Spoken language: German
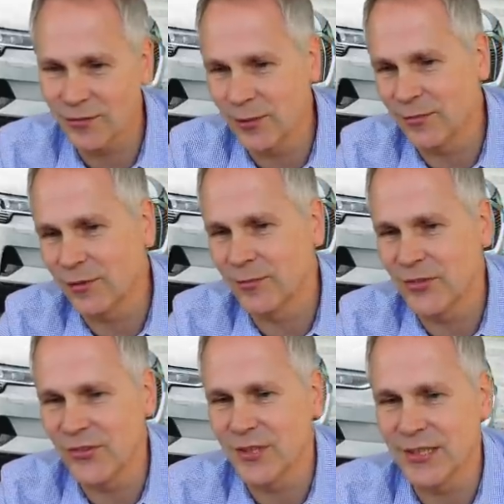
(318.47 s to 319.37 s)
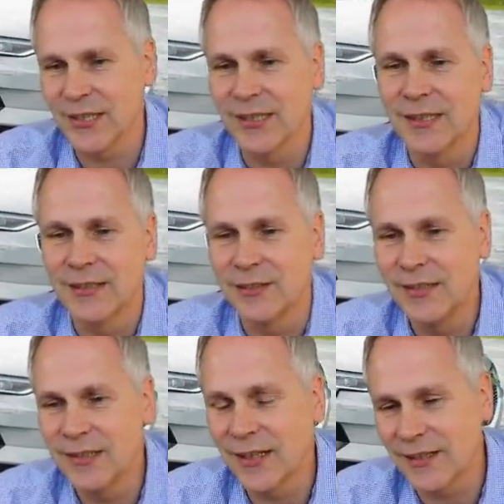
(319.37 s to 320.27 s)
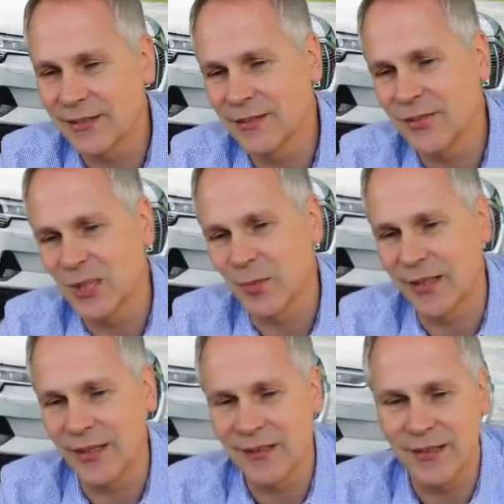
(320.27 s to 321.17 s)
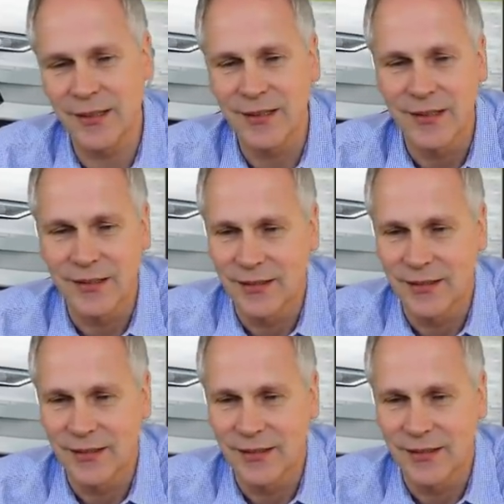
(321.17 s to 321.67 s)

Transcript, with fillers: 55 die liegen relativ dicht beieinander.